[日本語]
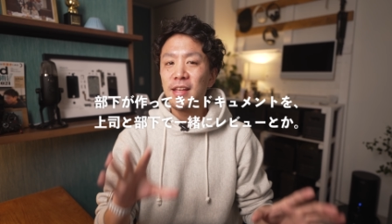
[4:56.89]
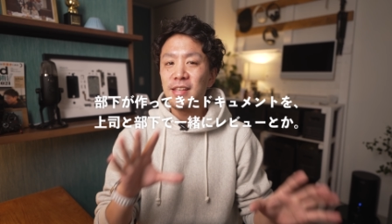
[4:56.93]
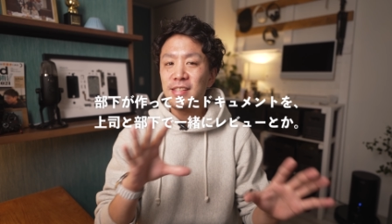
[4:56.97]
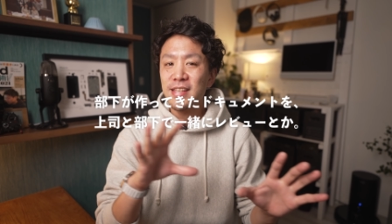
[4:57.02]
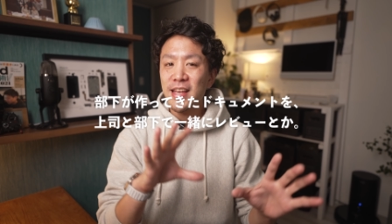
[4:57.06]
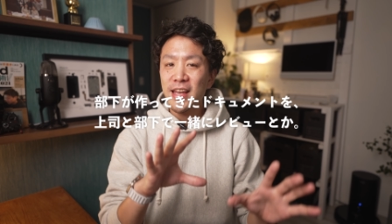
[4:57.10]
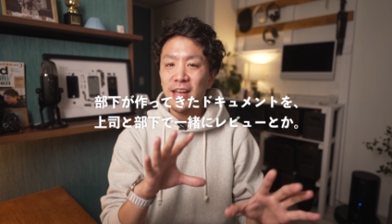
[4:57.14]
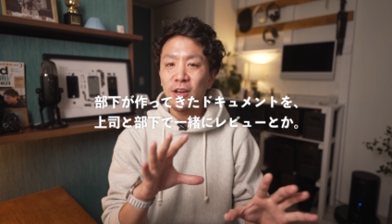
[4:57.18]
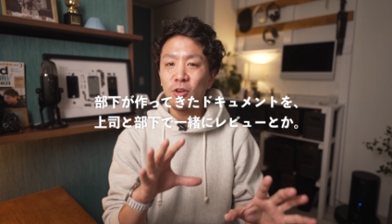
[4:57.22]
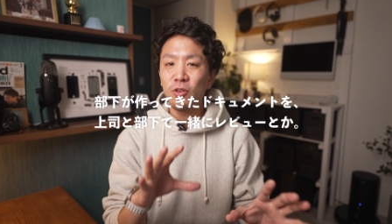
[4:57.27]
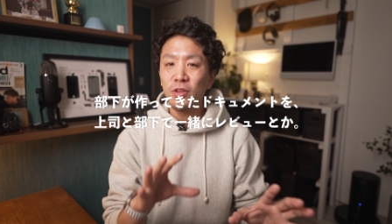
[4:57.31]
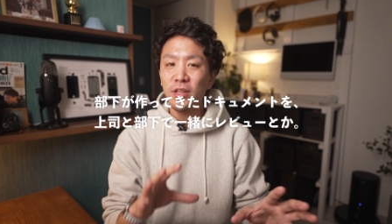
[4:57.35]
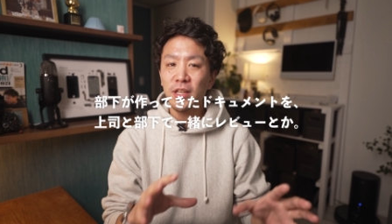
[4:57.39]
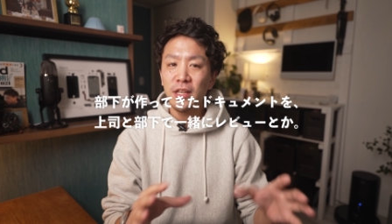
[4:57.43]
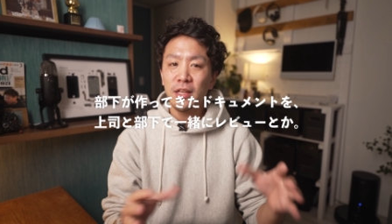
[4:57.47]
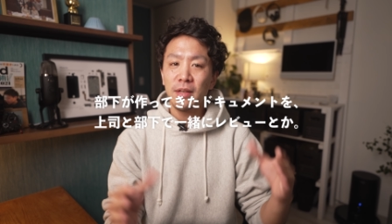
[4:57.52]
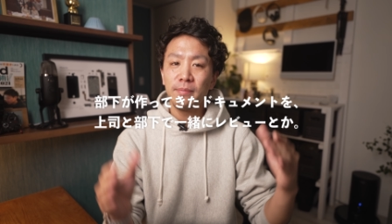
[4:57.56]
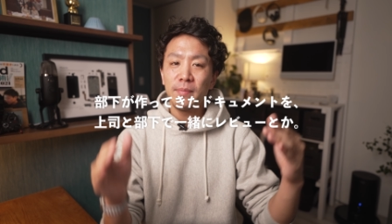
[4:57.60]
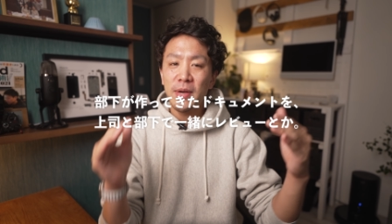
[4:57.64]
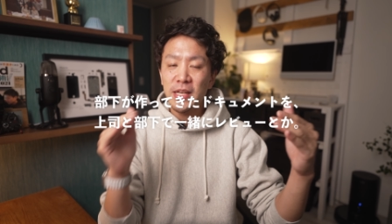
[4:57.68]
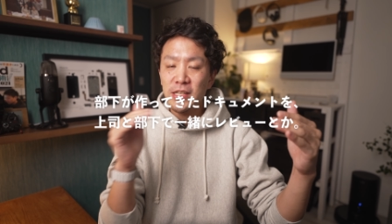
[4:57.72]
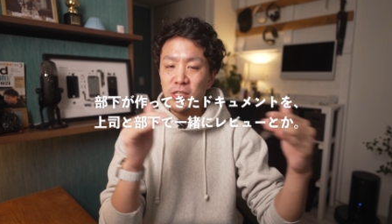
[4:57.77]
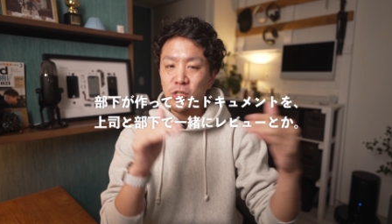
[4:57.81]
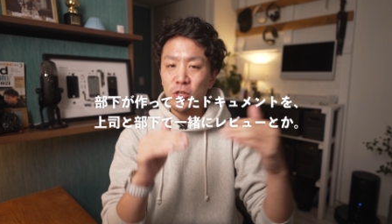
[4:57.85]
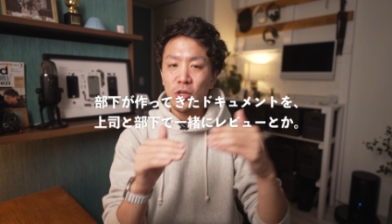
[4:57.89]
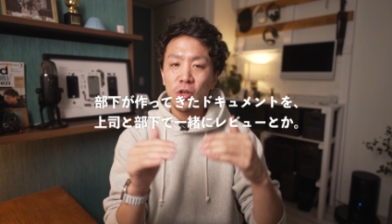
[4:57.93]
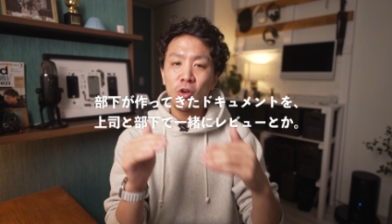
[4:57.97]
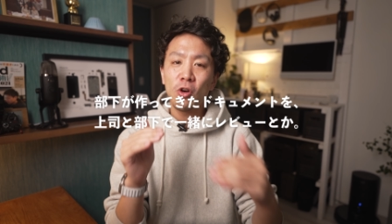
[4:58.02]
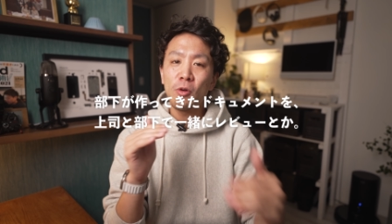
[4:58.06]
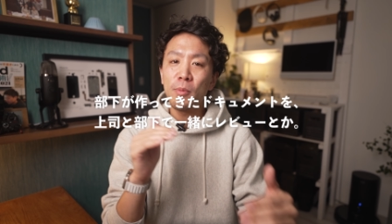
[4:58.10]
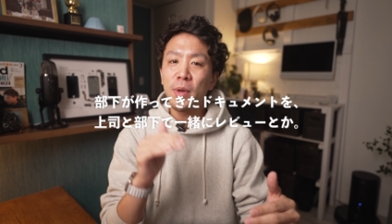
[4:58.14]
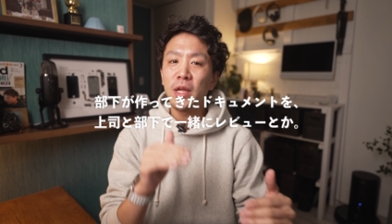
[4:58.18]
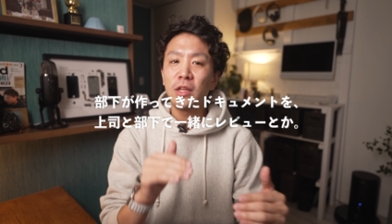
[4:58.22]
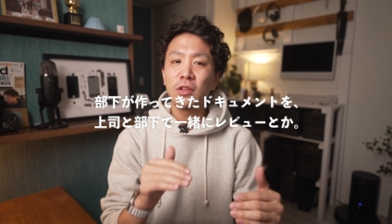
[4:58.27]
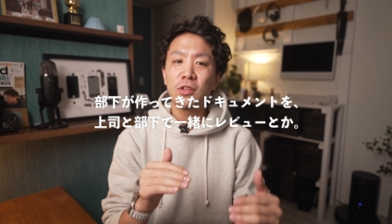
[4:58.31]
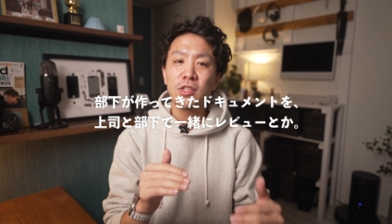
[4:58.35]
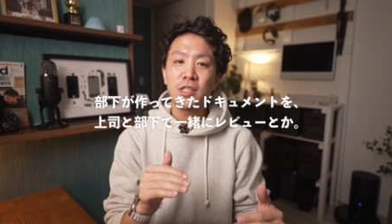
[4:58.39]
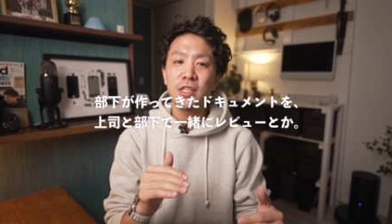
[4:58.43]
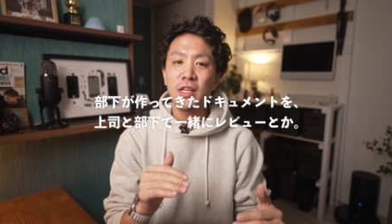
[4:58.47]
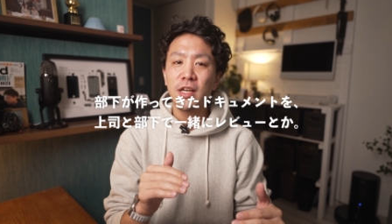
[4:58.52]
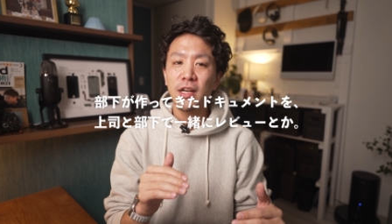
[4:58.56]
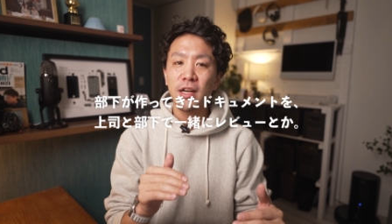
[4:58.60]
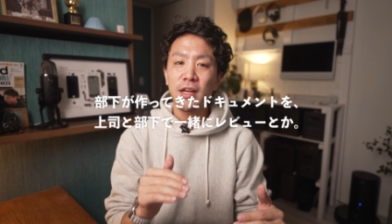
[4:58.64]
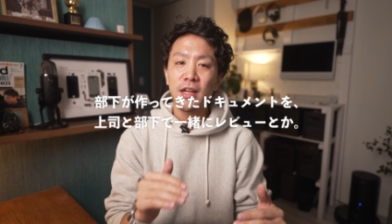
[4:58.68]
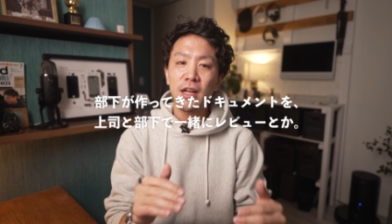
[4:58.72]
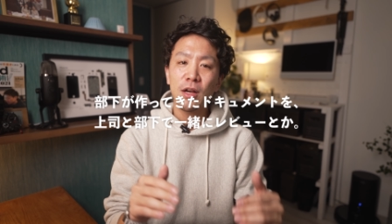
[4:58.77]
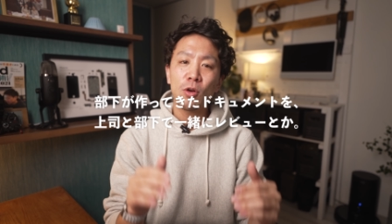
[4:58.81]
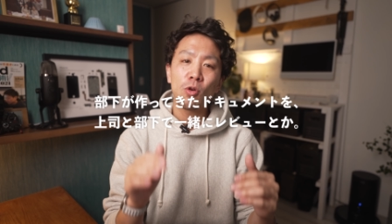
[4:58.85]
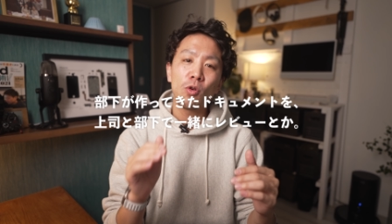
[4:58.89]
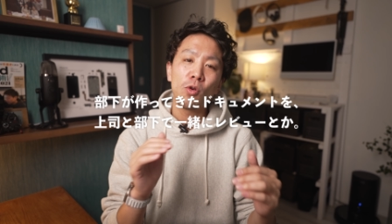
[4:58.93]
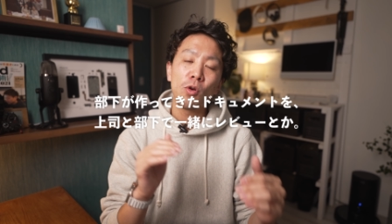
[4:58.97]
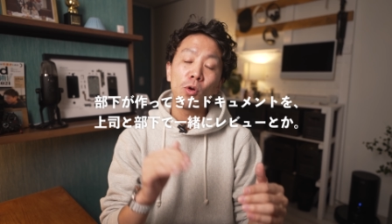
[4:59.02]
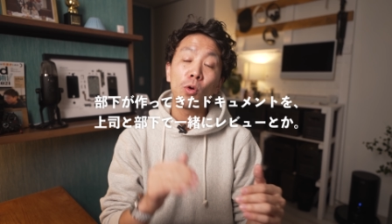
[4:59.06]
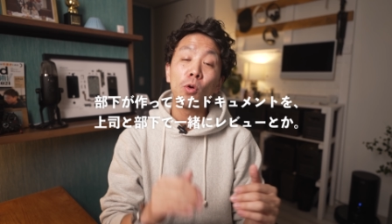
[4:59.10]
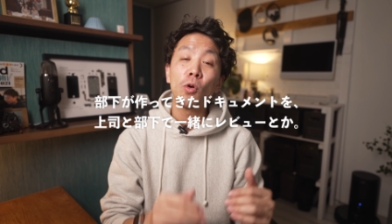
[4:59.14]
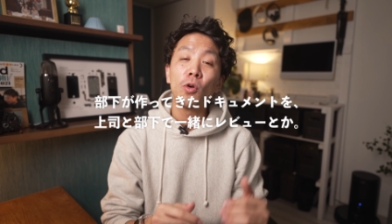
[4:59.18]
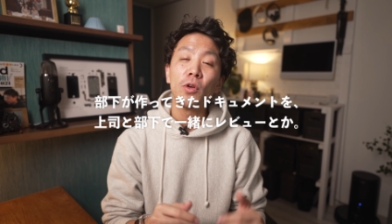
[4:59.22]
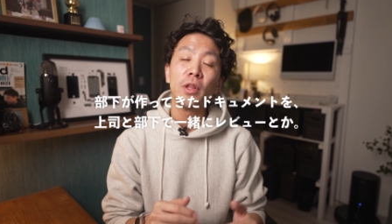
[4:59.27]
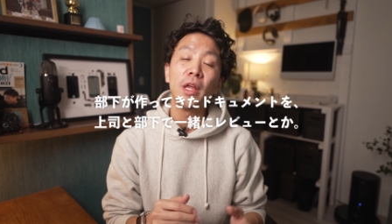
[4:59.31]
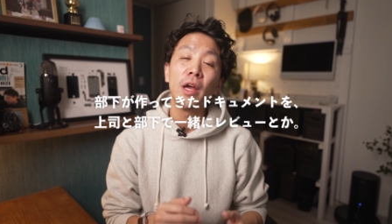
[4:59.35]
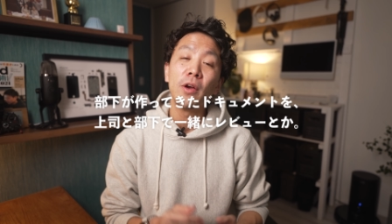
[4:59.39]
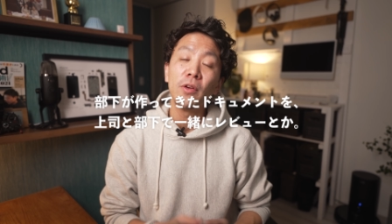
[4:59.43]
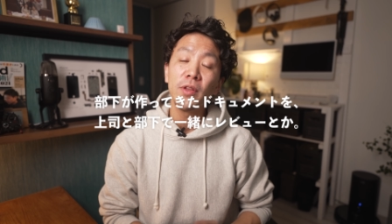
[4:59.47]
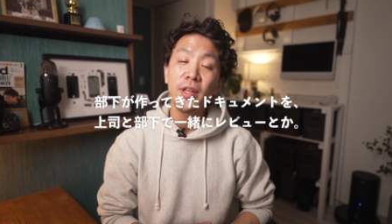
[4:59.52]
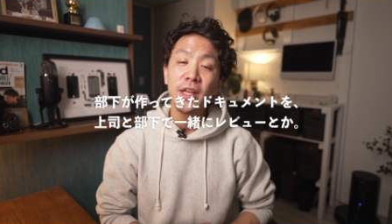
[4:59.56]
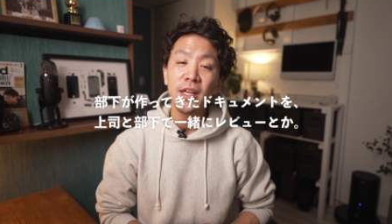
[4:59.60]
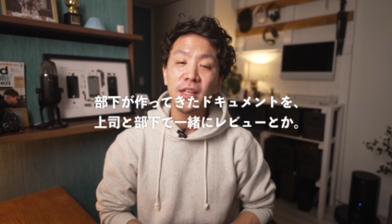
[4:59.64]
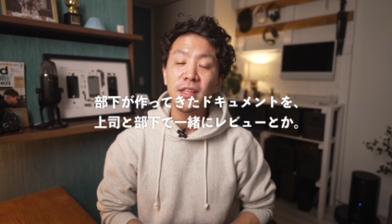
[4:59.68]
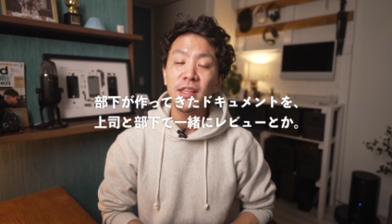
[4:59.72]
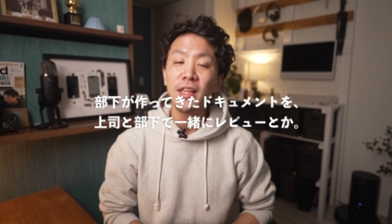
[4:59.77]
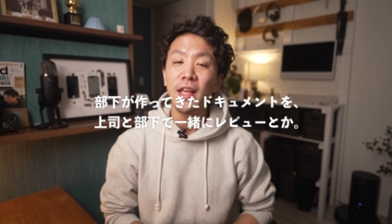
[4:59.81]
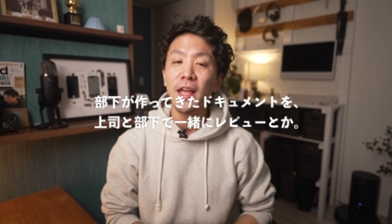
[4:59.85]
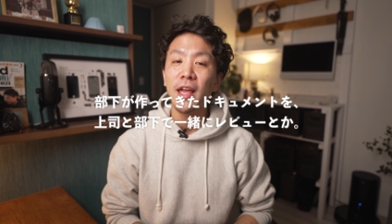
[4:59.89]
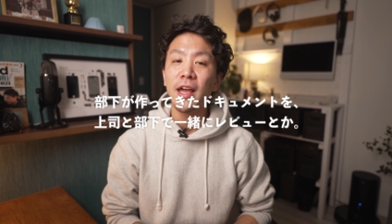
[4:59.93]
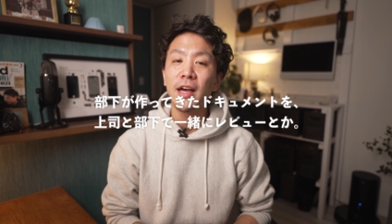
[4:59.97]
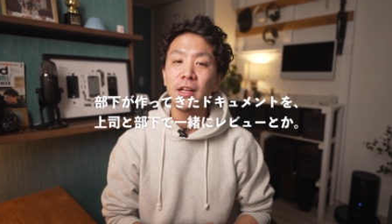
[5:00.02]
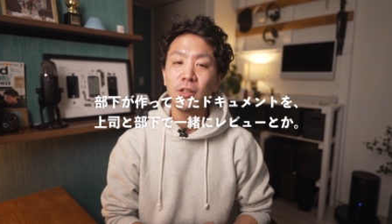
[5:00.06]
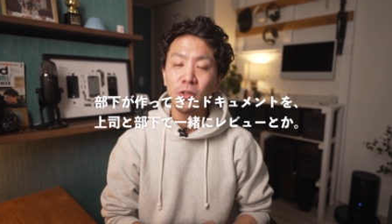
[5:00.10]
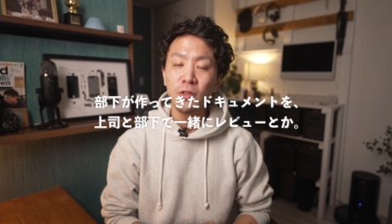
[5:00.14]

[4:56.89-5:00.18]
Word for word: で最後に、まあ、一緒にコメントしながら、こここうだよねってや